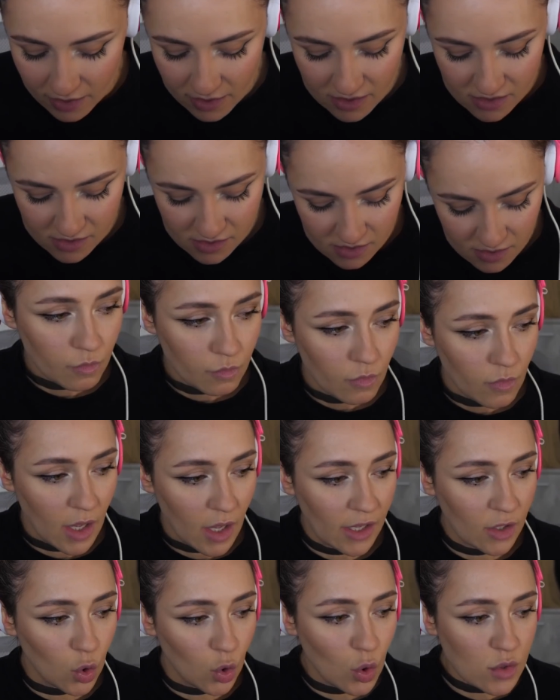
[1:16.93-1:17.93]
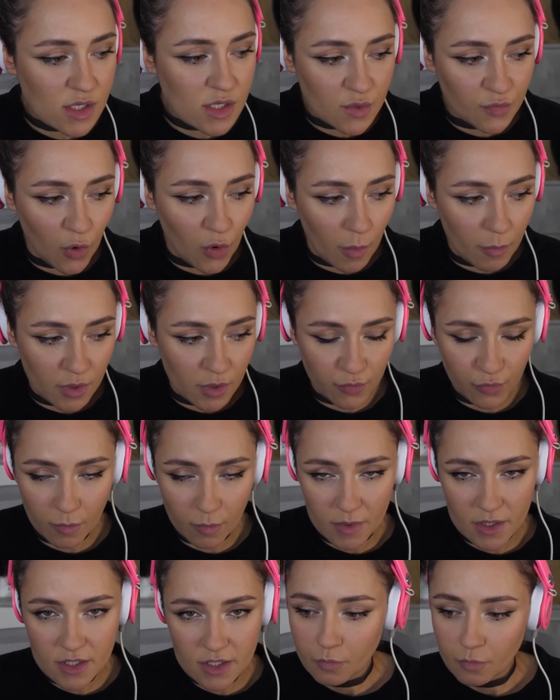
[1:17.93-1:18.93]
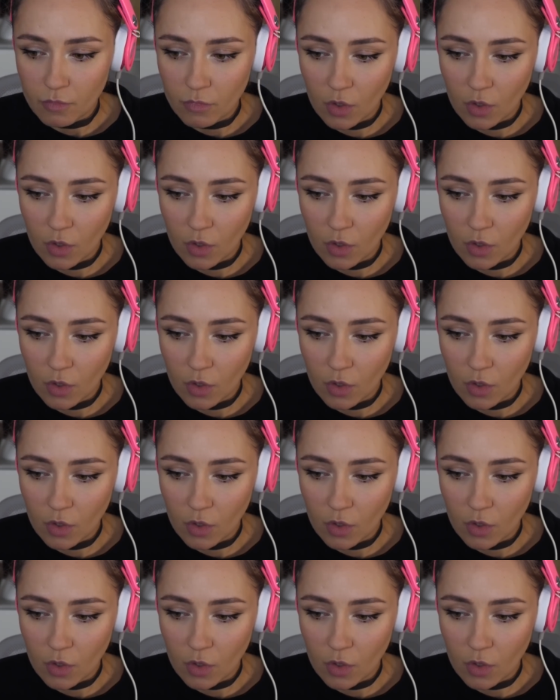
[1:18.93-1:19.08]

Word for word: ist ein großes Vorbild für mich.